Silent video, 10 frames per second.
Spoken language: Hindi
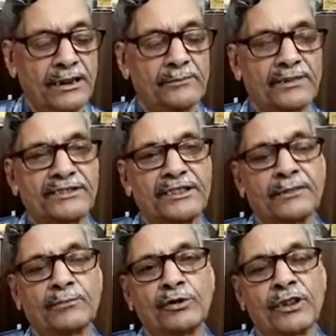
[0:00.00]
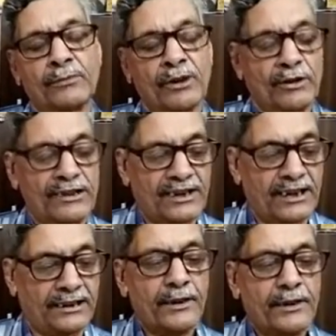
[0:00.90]
प्रतिदिन भोजन में होना
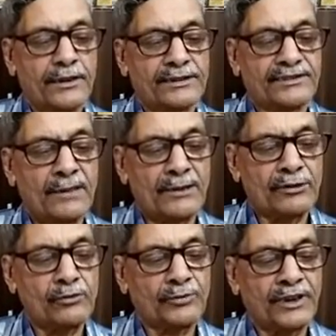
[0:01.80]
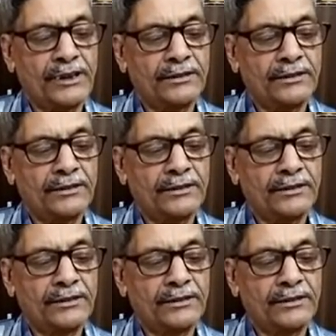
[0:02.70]
चाहिए सामान्य रूप से